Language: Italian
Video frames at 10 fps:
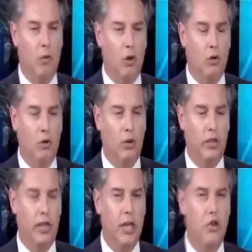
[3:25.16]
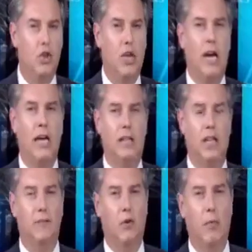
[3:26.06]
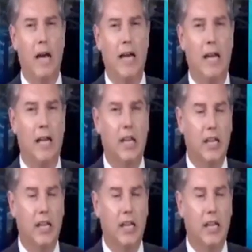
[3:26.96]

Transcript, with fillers: modo riesce a trasformare